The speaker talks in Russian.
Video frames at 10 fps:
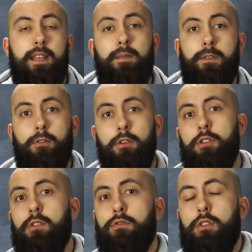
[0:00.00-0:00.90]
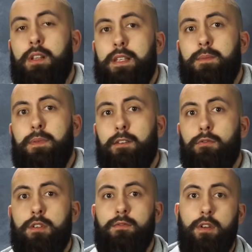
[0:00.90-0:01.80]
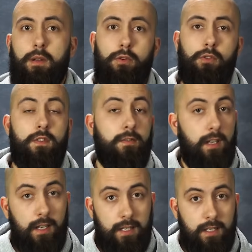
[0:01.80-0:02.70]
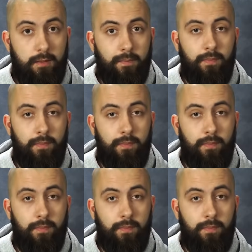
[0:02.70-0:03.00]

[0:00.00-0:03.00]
и им срочно нужно найти первую свою работу в сфере IT.